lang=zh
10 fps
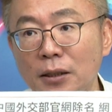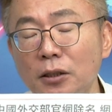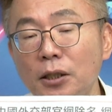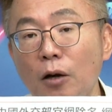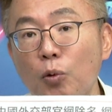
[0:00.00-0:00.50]
那
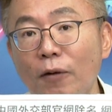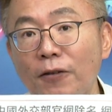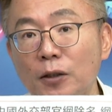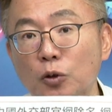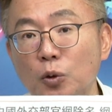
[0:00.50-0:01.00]
现在官
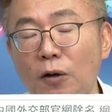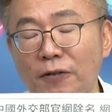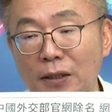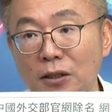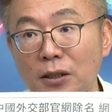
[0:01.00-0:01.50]
方的说
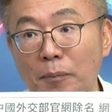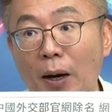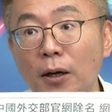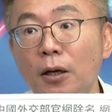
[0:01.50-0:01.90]
法是什么？